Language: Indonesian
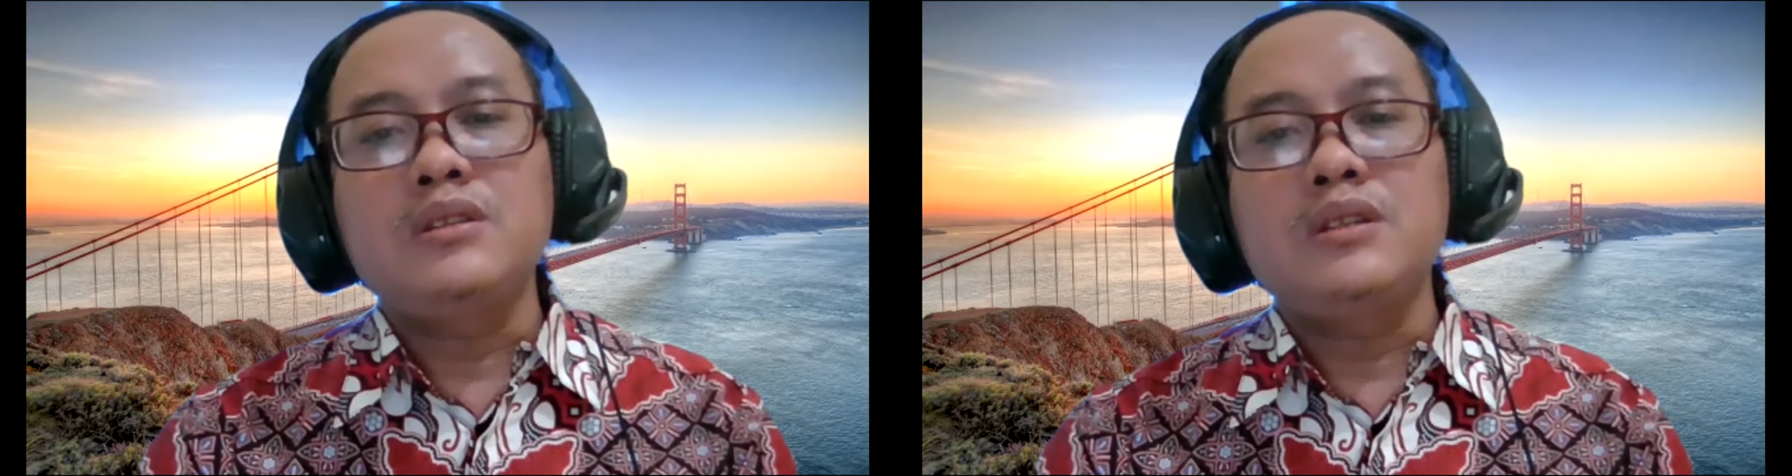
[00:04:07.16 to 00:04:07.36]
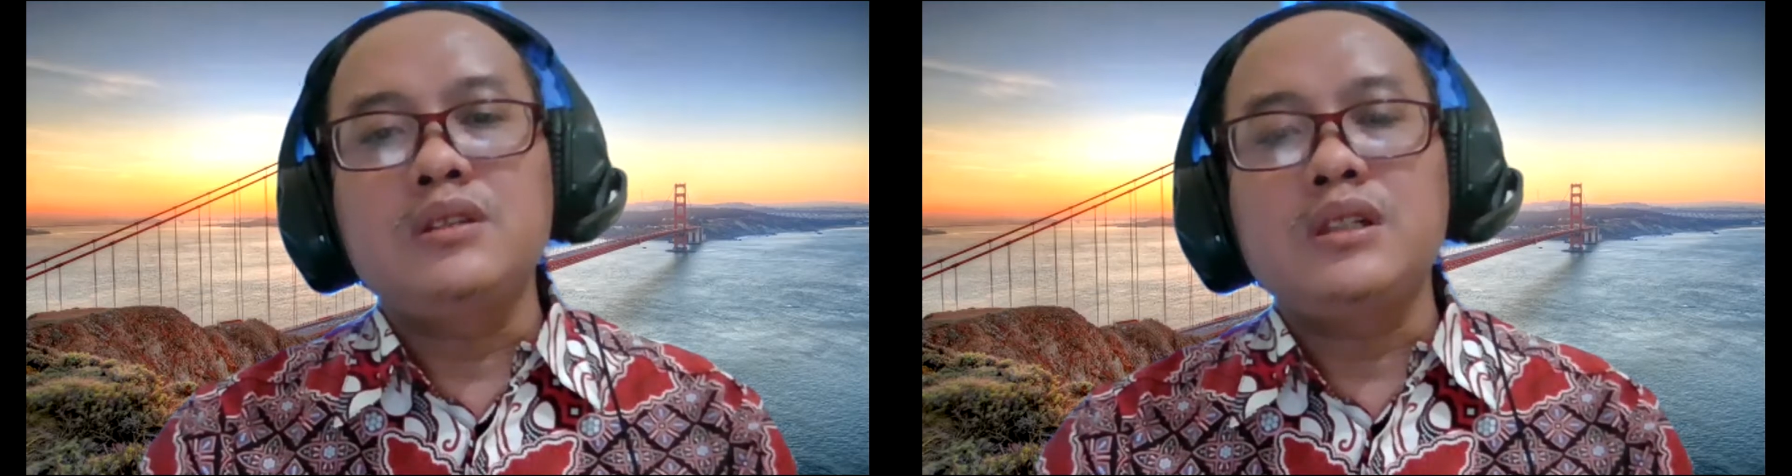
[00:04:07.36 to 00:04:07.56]

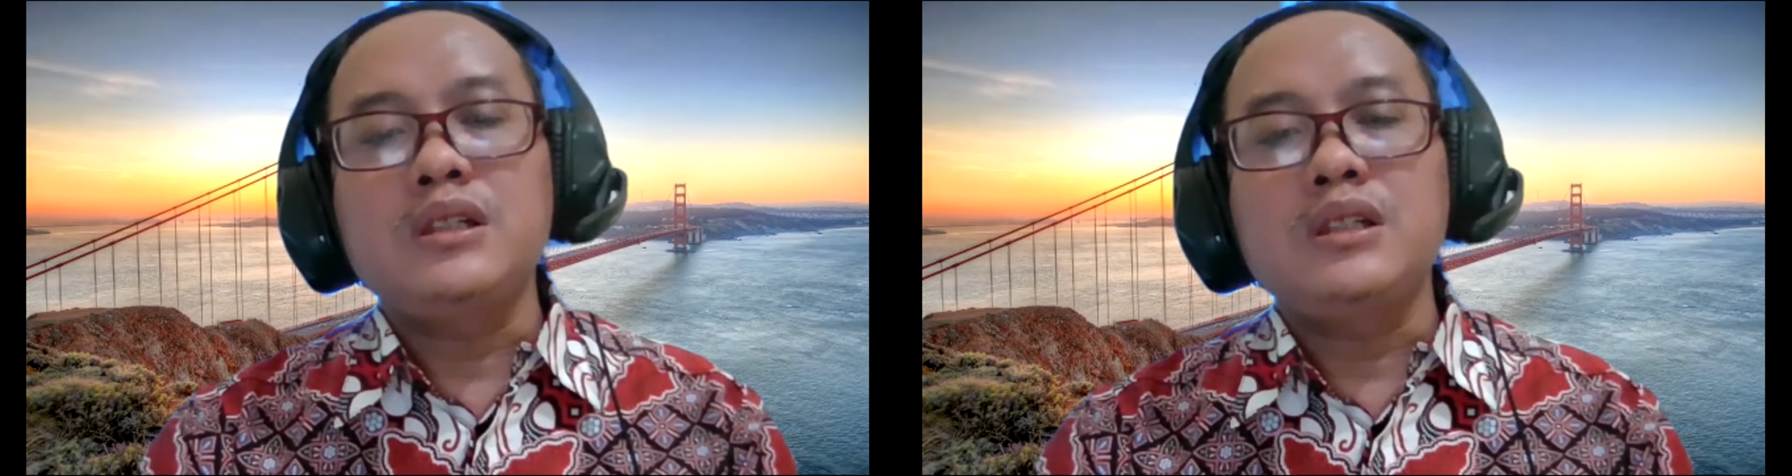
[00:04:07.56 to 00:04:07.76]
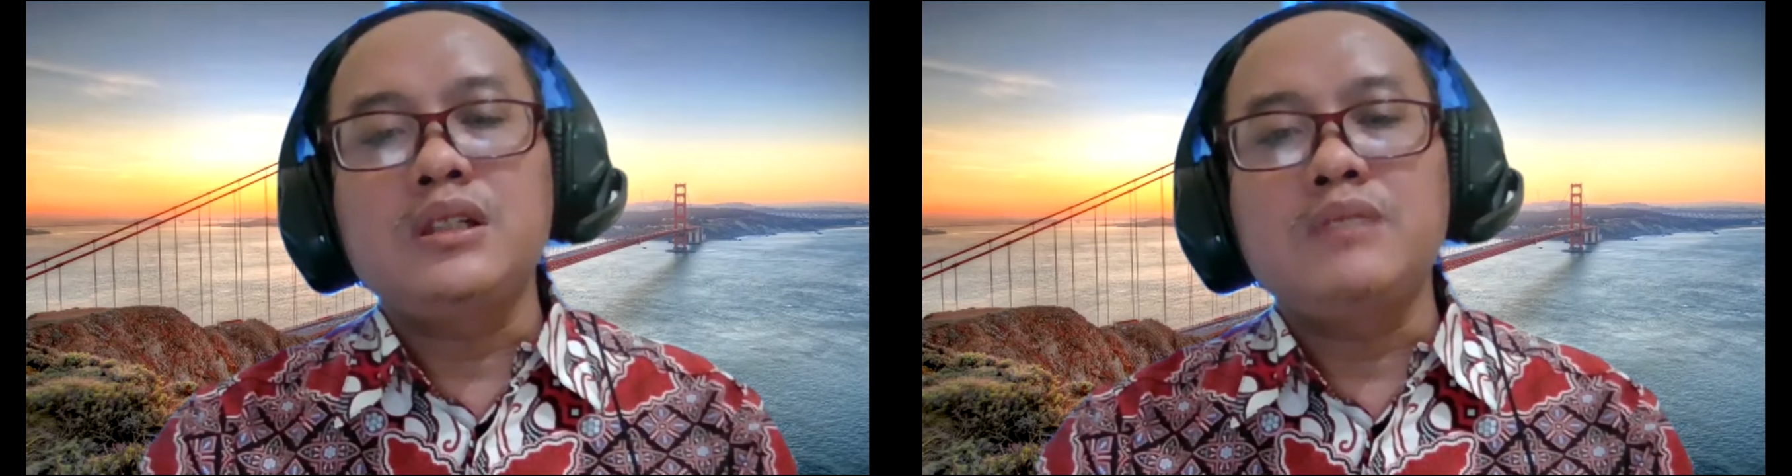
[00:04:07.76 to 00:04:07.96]

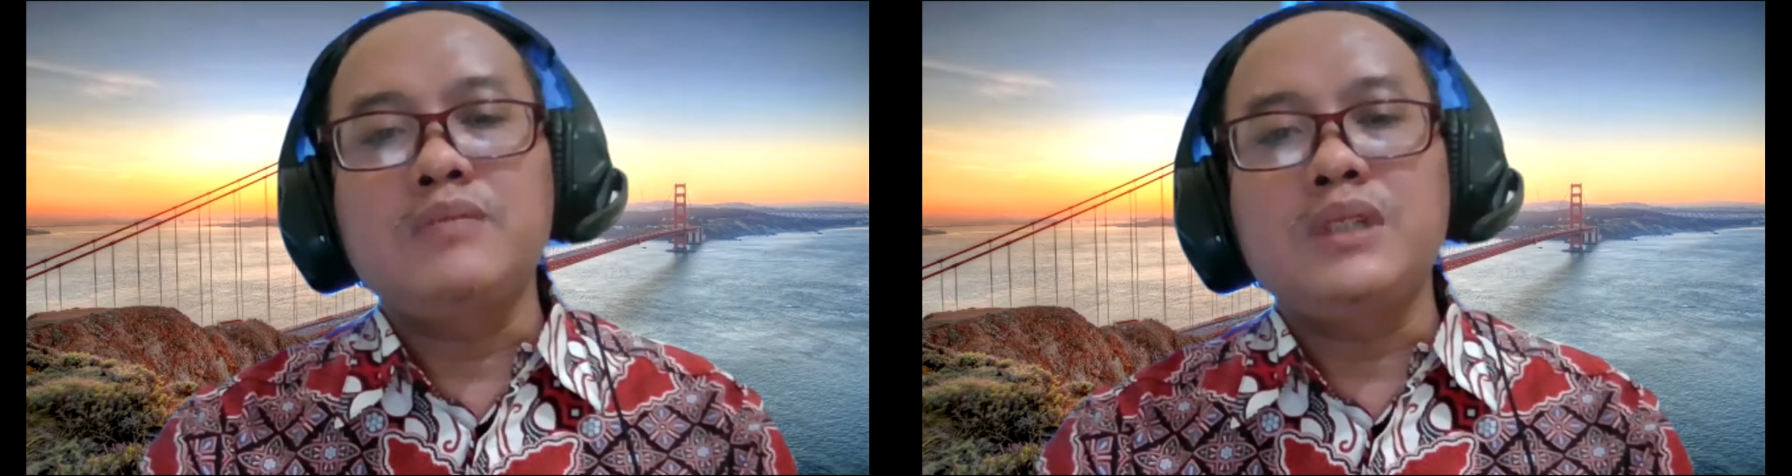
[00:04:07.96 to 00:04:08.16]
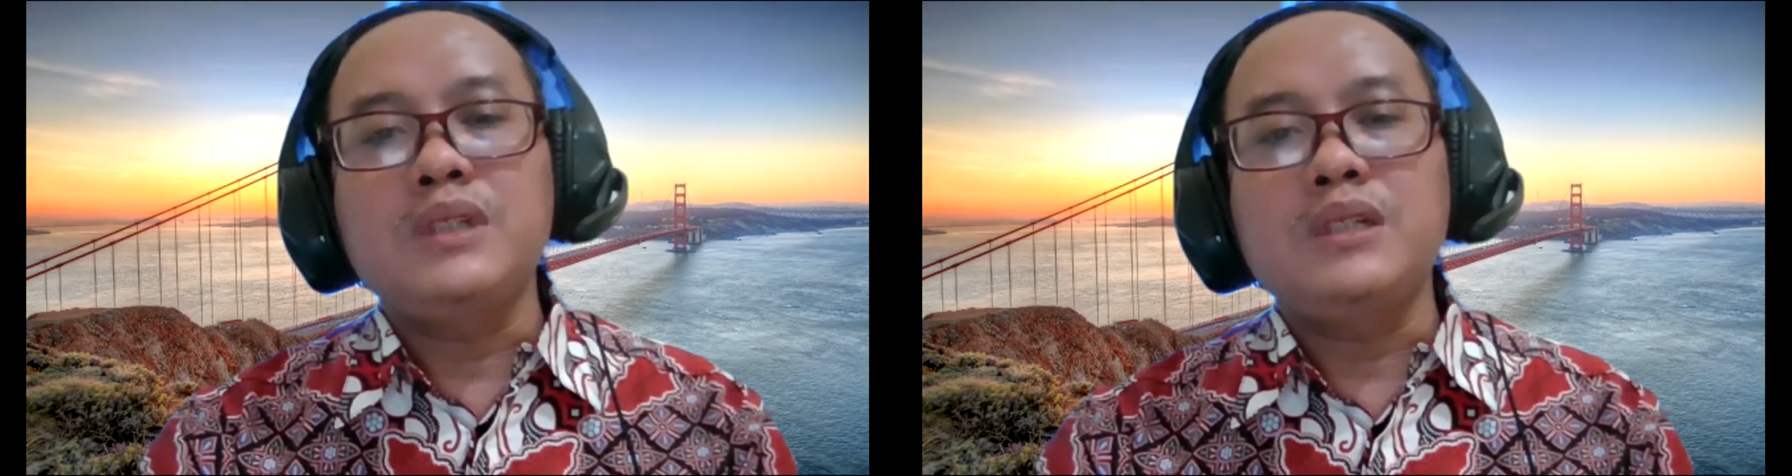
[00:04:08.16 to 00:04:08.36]
ada
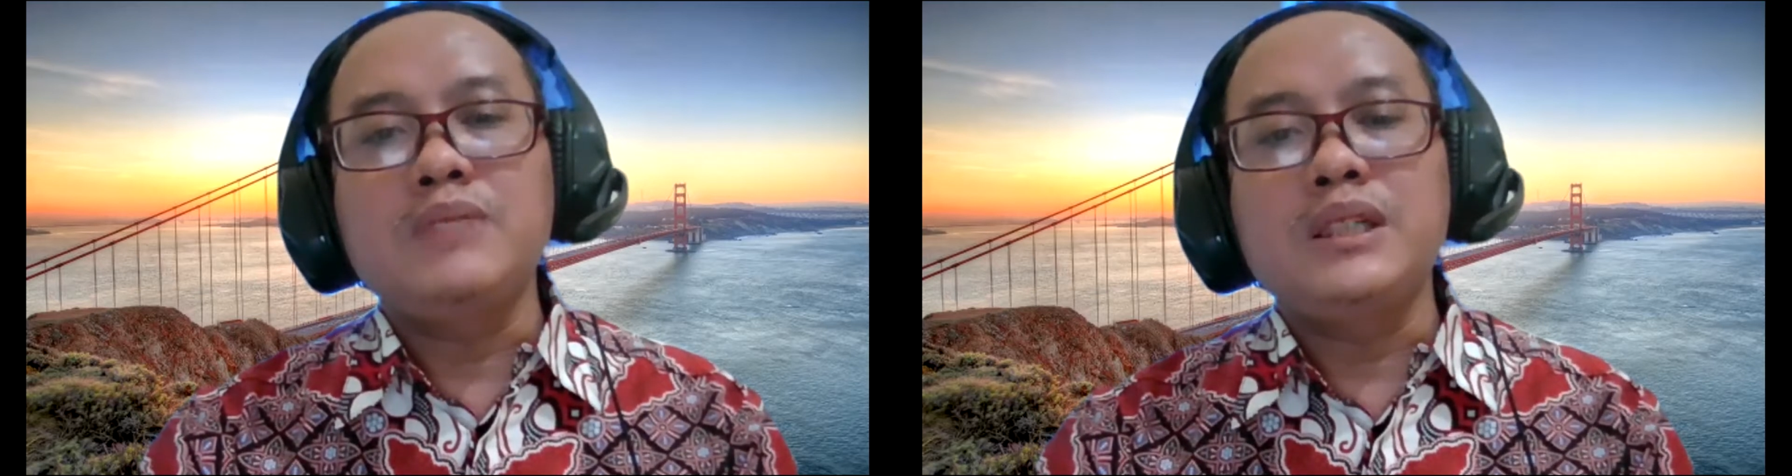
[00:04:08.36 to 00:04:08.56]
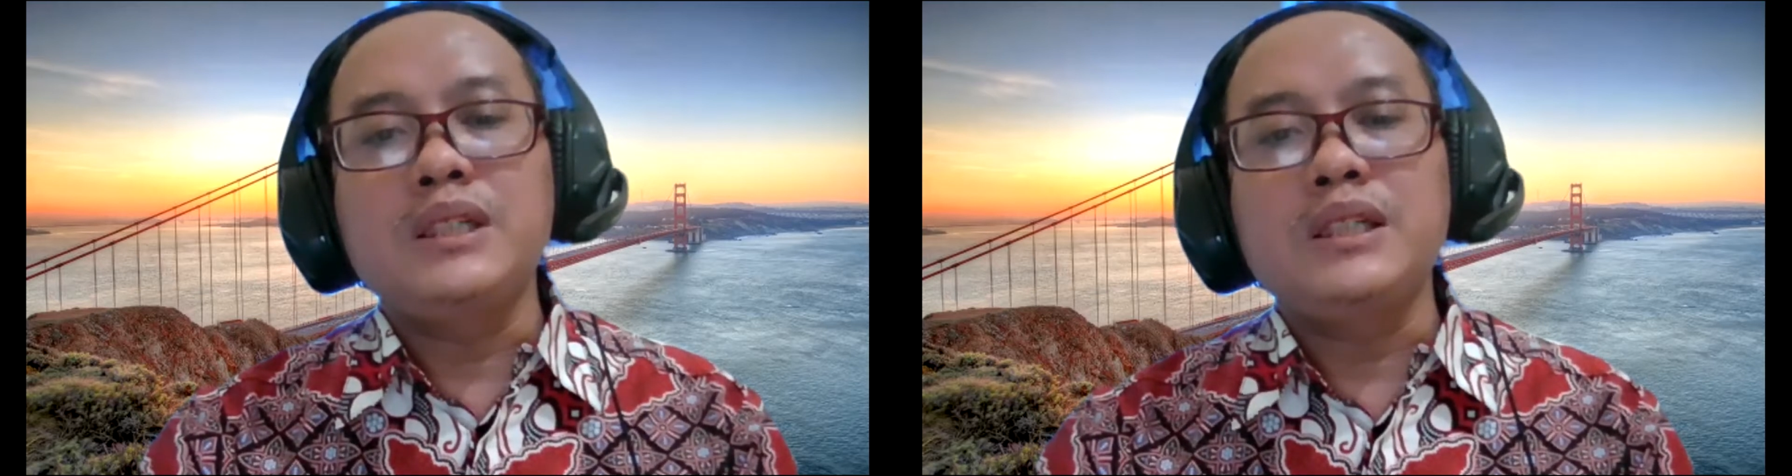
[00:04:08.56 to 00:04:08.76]
ada
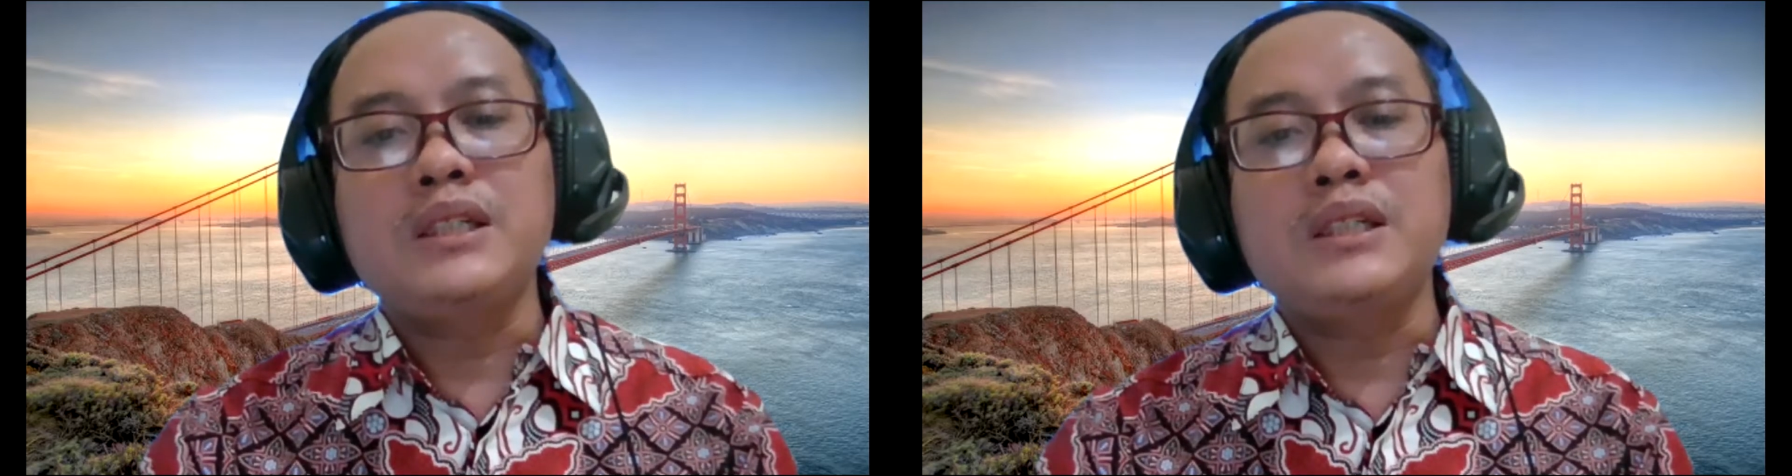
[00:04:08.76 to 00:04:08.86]
banyak